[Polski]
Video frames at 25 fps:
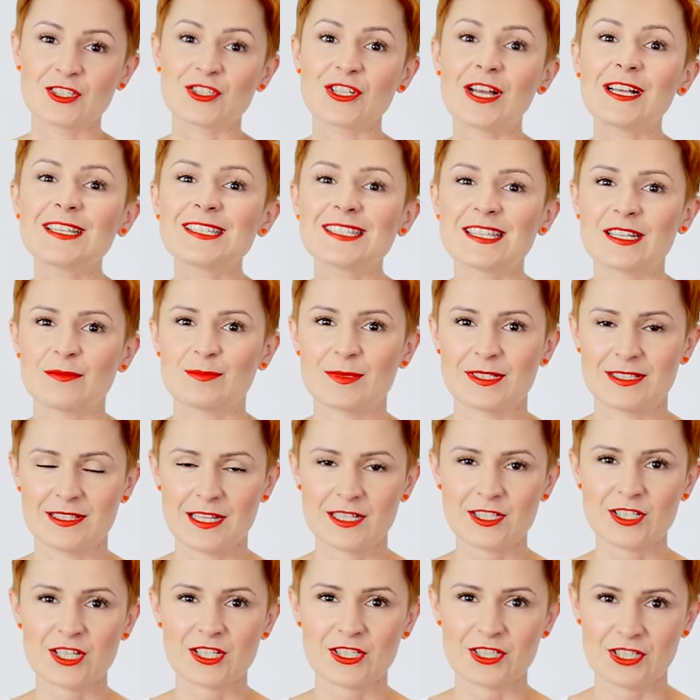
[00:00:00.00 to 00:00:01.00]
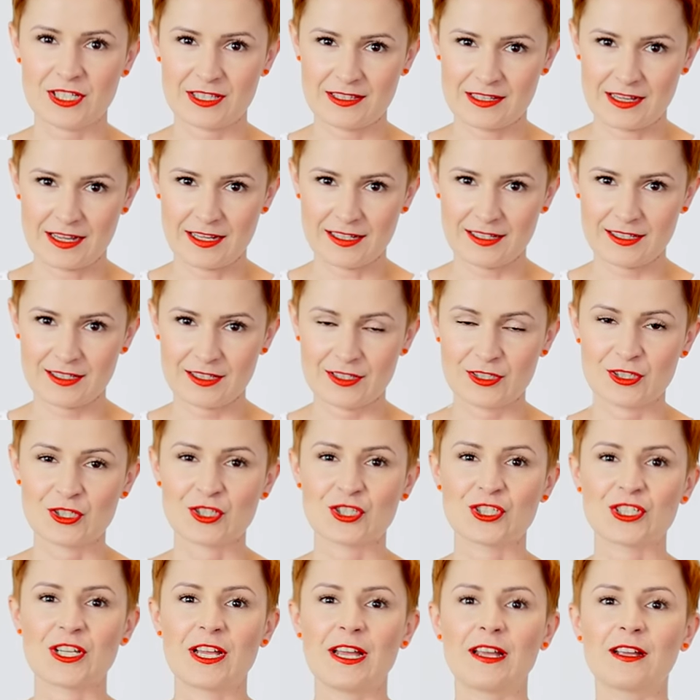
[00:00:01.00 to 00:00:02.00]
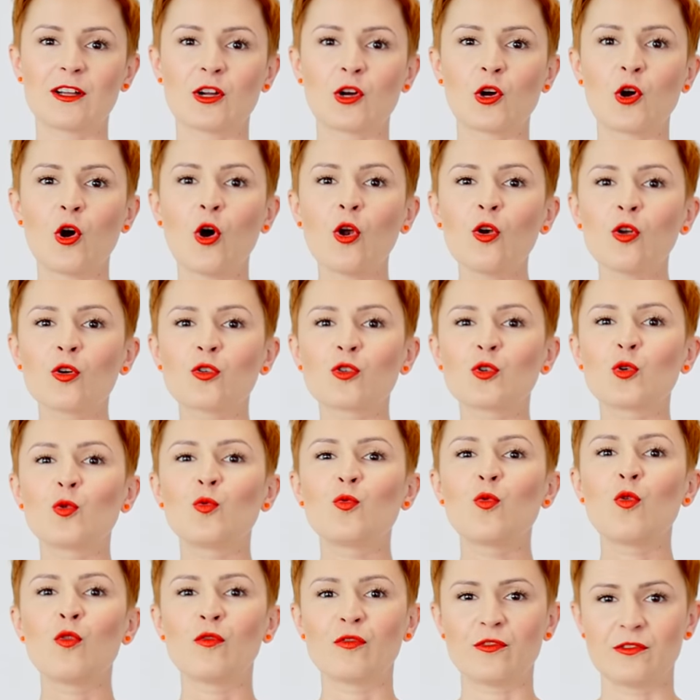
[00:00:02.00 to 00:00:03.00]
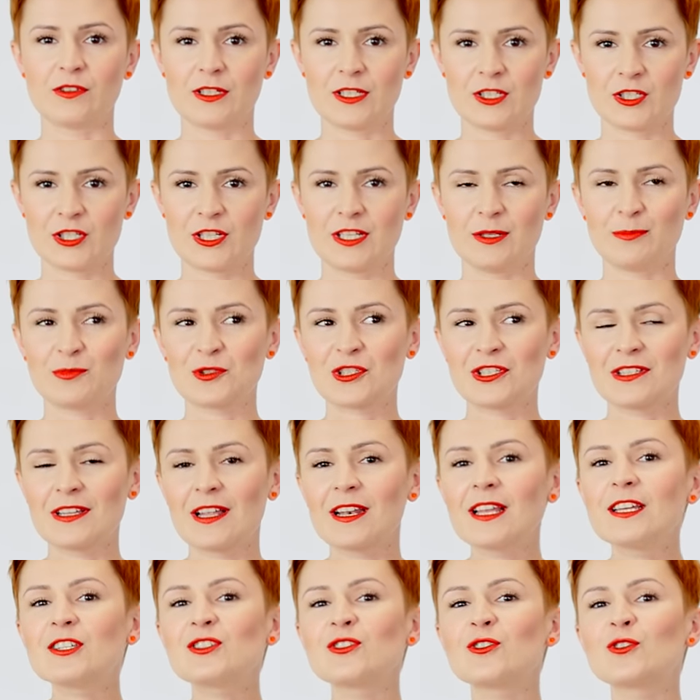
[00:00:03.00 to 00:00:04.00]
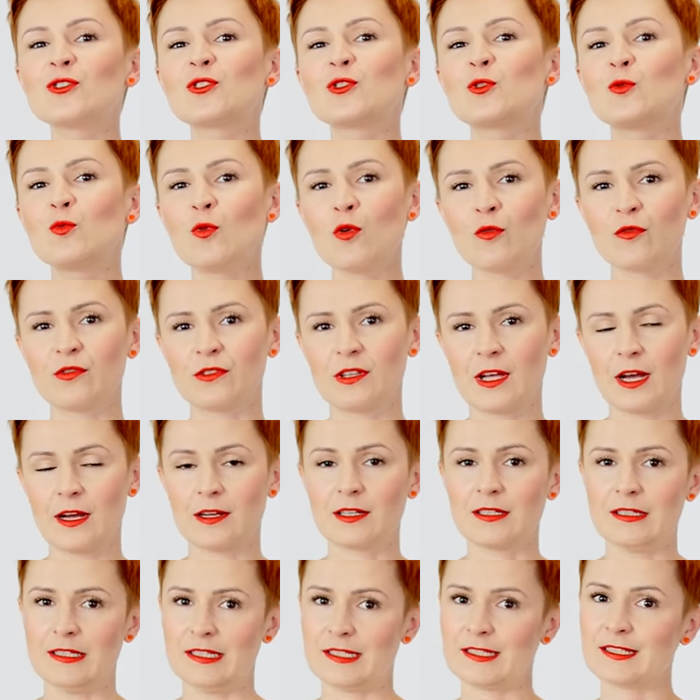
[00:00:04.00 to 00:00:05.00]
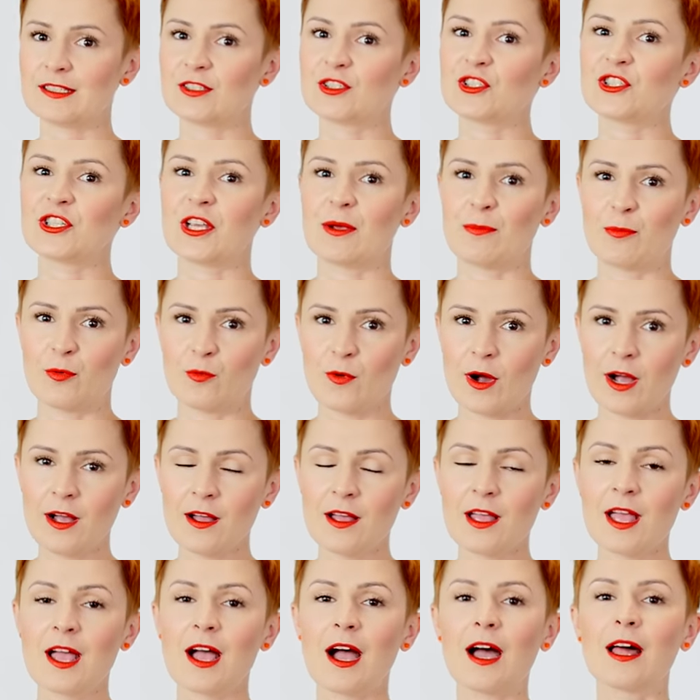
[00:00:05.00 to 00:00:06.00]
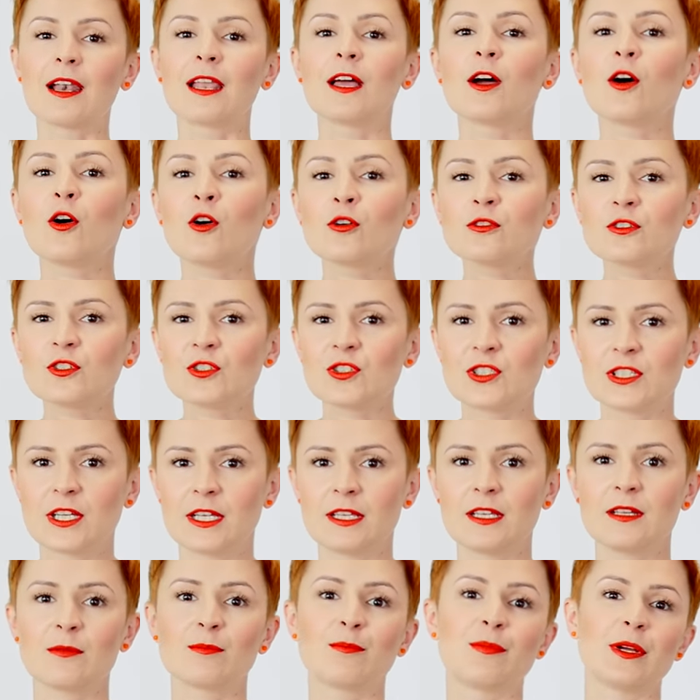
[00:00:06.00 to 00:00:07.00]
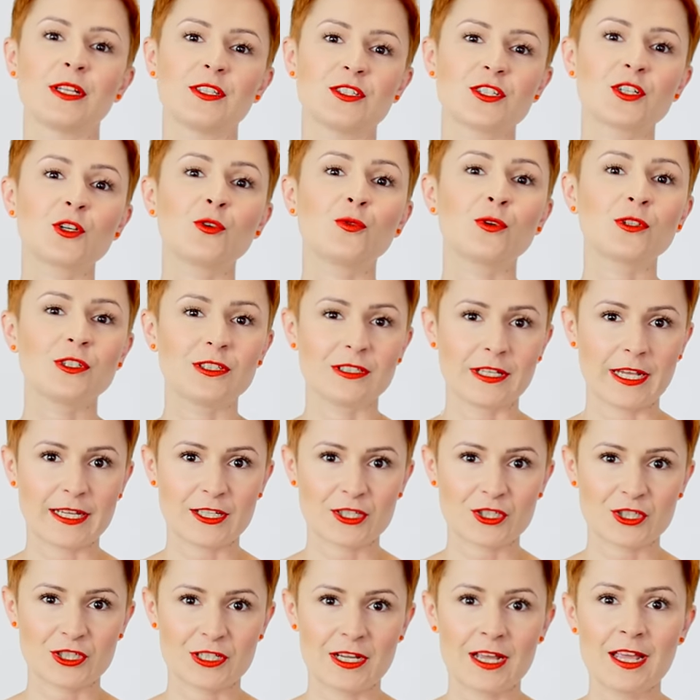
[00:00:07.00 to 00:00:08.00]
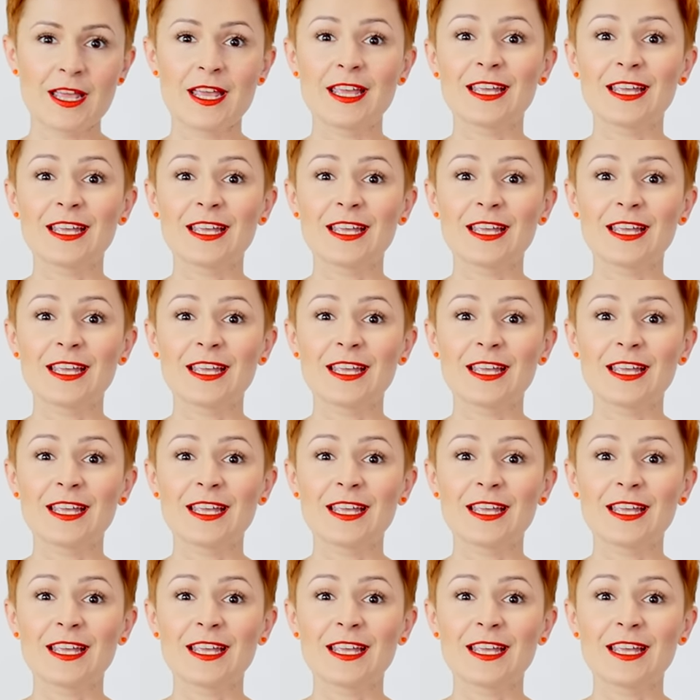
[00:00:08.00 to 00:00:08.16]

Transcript: Czasem zdarza się tak, że kolor główny, czyli przynależność główna jest ciepła, ale odcień będzie chłodniejszy.